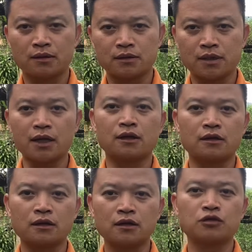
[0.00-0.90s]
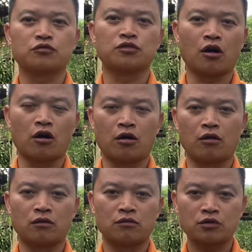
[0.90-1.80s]
chết đến hơn chục giò
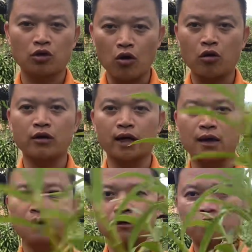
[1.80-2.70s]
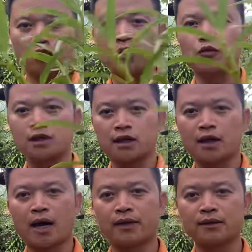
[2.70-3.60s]
to đấy ạ đó là một cái thiệt
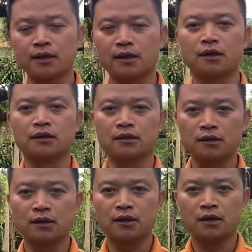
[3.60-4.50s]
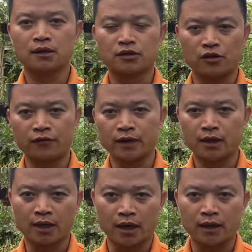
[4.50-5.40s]
hại rất là lớn so với
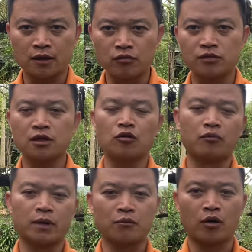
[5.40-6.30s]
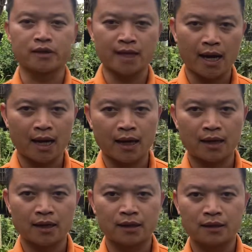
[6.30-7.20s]
cái công sức của mình bỏ ra
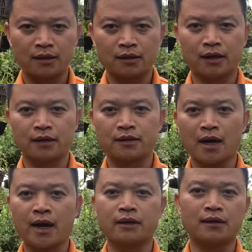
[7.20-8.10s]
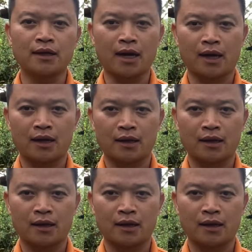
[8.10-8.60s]
đấy, thứ hai nữa là